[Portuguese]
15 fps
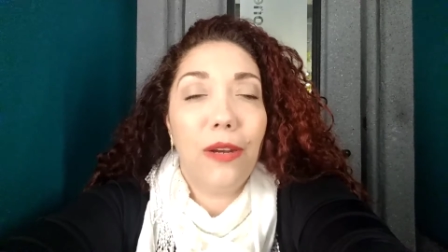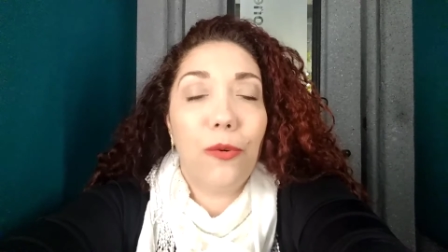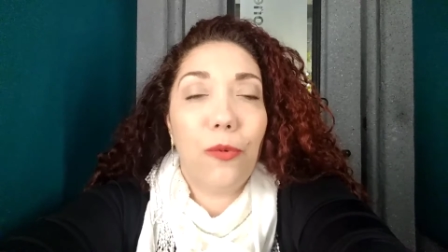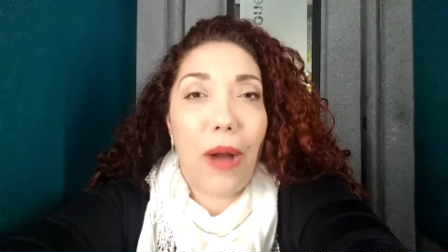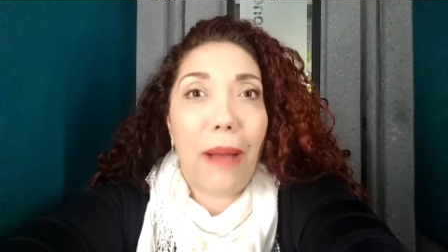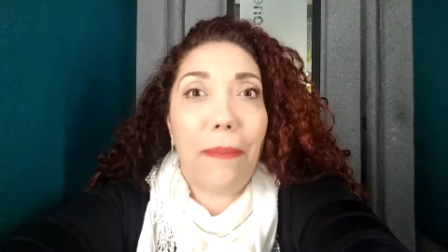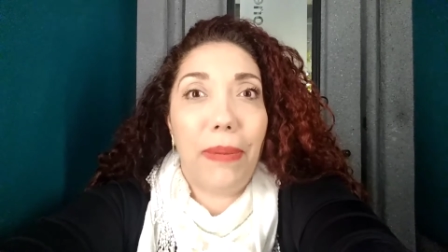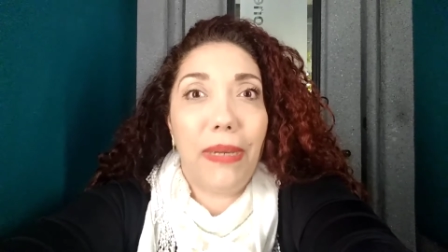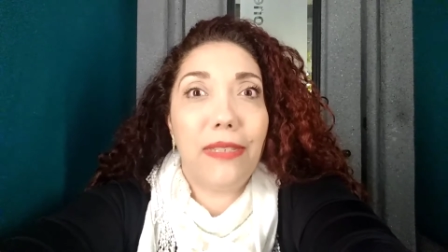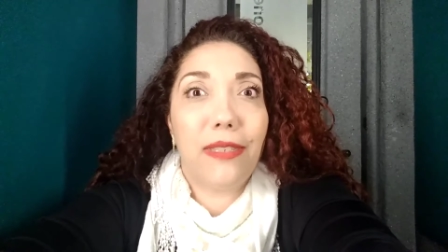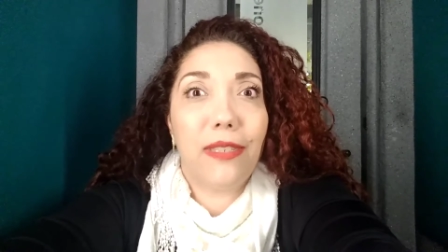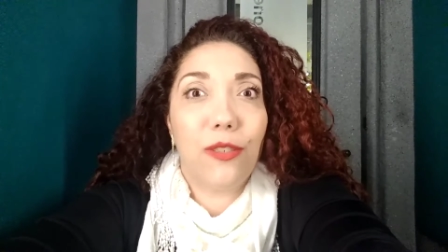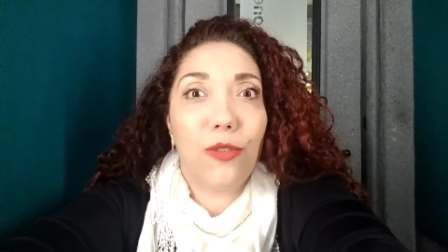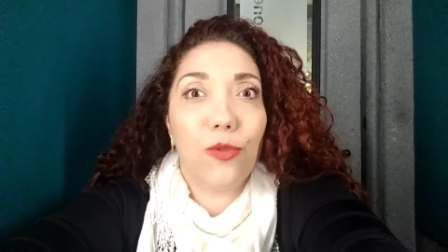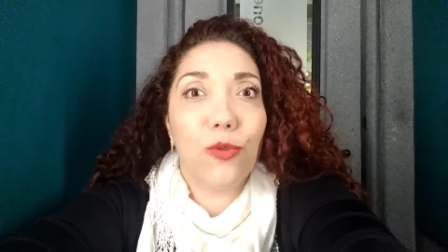um ar bem
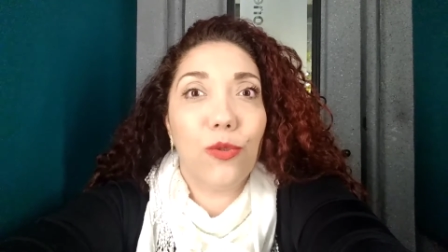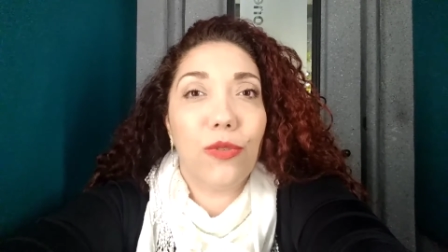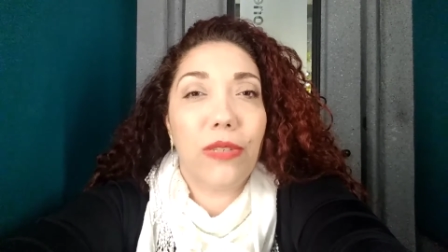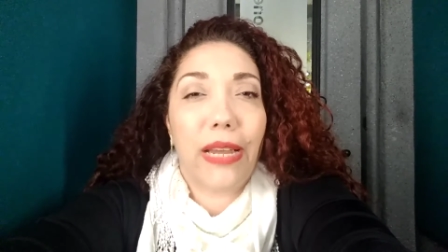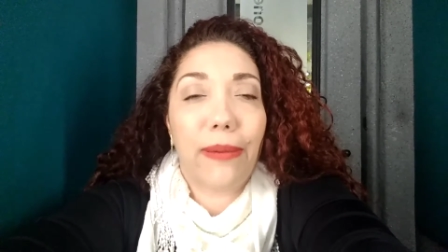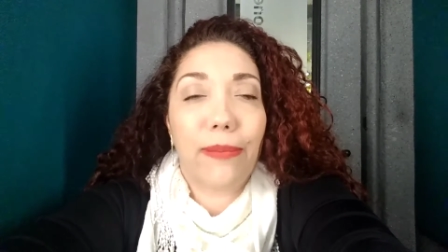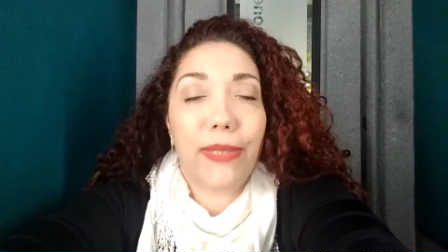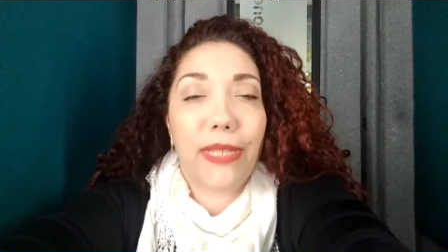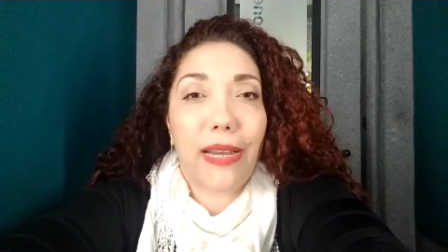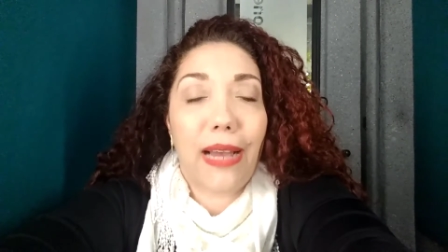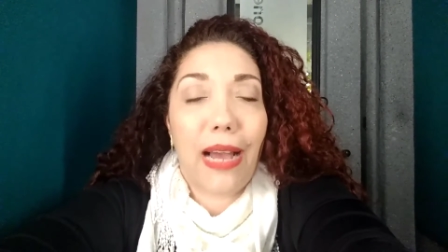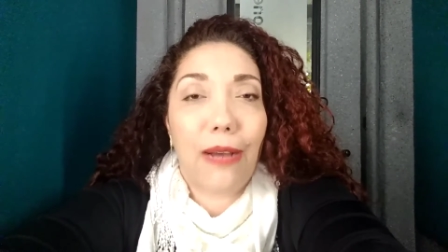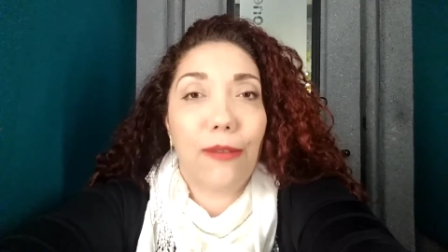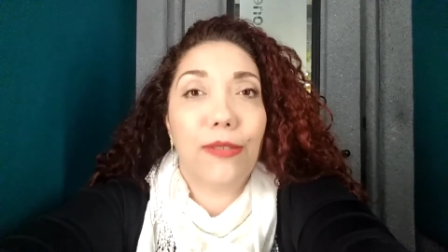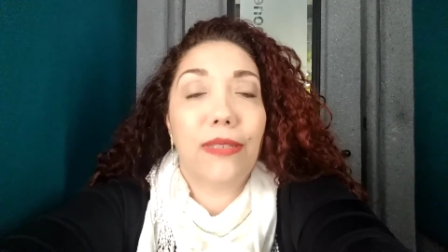sisudo, né, muita
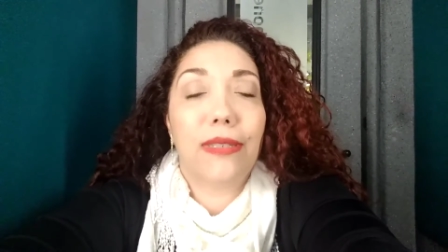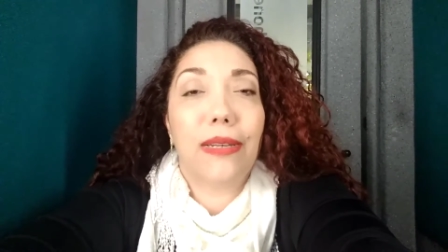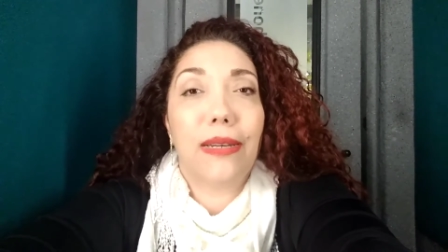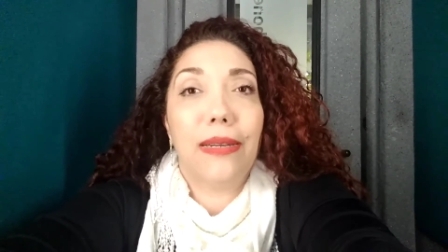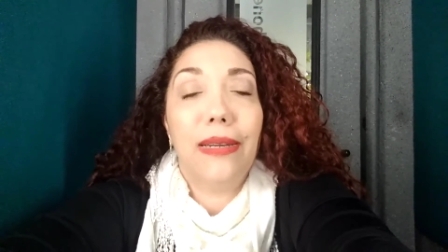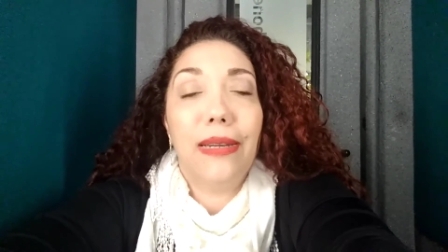calça,